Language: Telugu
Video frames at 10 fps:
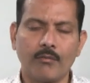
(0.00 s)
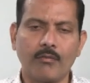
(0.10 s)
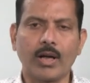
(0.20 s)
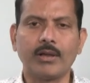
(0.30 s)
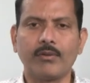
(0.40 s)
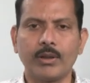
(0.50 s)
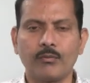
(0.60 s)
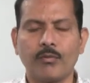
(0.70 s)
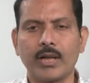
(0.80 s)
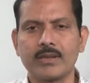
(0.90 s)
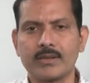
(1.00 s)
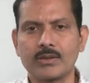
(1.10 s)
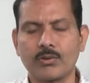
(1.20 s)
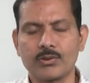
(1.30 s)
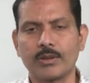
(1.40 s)
ఫార్టీ ఫైవ్ టు ఫార్టీ సిక్స్
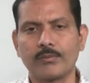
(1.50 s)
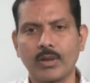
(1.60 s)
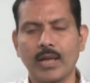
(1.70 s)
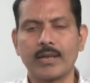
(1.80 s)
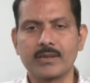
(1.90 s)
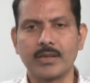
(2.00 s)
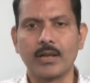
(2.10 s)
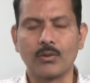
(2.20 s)
థౌజండ్ హయ్యర్ సైడ్